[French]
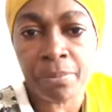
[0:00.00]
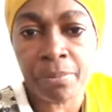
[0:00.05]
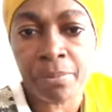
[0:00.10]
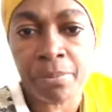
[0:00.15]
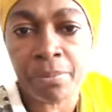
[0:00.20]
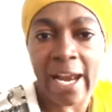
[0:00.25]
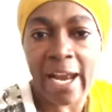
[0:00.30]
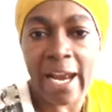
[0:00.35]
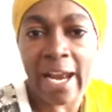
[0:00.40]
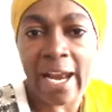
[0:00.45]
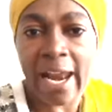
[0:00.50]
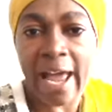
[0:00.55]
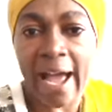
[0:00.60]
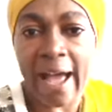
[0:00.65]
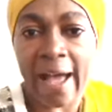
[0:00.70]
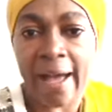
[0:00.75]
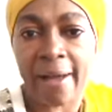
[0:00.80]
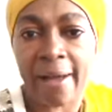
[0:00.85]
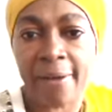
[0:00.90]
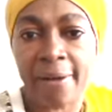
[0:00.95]
Voilà.
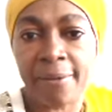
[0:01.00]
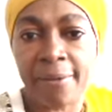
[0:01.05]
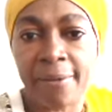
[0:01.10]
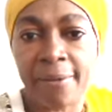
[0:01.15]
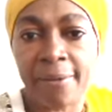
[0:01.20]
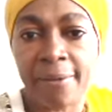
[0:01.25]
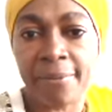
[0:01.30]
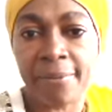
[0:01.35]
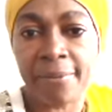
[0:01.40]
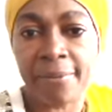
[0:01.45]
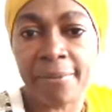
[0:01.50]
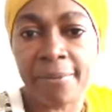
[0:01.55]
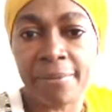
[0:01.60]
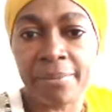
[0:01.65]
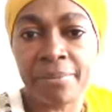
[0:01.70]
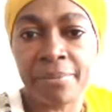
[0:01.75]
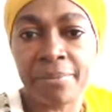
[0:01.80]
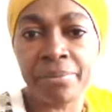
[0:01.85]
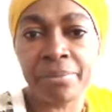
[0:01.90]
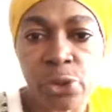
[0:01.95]
Je
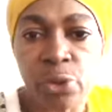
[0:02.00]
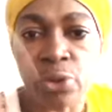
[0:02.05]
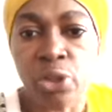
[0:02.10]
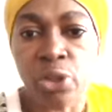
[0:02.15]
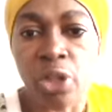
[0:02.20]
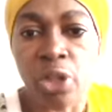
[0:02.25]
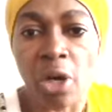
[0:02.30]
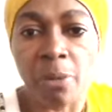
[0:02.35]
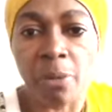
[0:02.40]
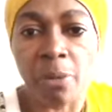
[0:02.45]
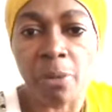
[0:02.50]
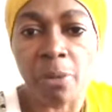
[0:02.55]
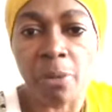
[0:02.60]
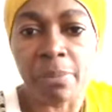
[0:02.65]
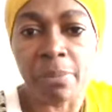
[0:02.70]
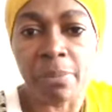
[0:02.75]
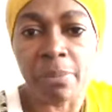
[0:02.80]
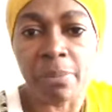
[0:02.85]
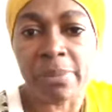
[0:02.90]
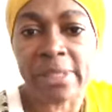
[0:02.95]
t'insulte comme ça parce que
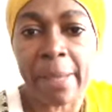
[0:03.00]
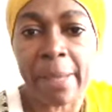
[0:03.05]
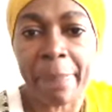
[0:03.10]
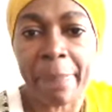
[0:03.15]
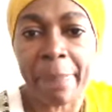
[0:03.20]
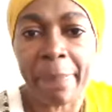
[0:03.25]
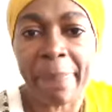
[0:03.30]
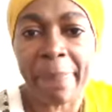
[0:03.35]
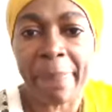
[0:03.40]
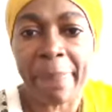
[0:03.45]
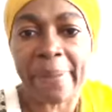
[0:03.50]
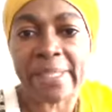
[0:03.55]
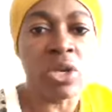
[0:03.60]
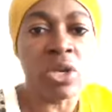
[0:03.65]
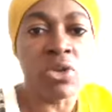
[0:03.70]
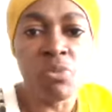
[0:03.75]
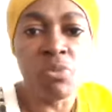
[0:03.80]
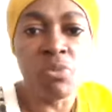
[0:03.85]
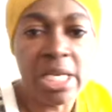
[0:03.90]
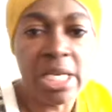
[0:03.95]
tu, tu
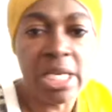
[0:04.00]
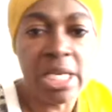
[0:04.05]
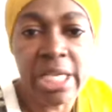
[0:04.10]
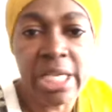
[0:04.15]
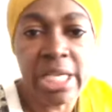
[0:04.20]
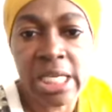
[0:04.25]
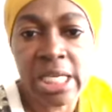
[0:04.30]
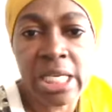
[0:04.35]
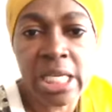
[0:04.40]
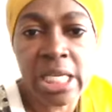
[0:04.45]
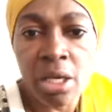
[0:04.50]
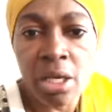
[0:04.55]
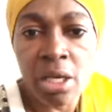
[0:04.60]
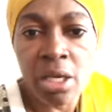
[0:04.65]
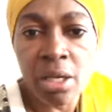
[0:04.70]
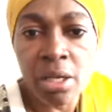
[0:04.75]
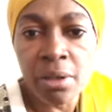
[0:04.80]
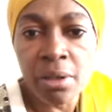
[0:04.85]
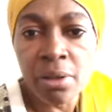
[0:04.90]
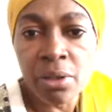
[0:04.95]
humilies
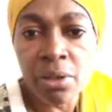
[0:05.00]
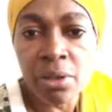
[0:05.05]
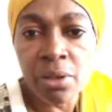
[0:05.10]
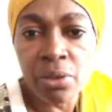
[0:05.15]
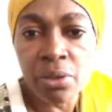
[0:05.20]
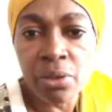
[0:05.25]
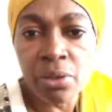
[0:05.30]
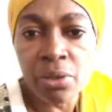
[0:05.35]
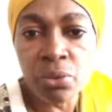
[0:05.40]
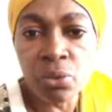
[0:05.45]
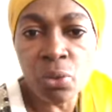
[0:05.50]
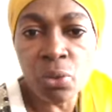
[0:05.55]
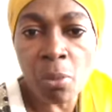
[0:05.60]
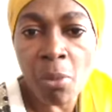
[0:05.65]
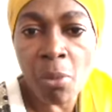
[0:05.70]
nos morts.